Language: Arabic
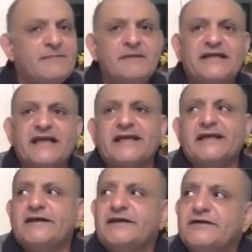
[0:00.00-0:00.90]
لما
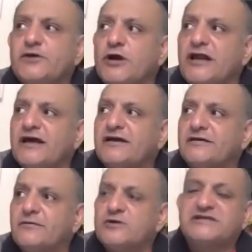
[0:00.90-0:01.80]
تيجي يقول
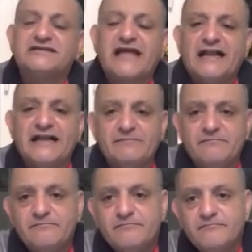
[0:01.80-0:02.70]
لك وزير تعليم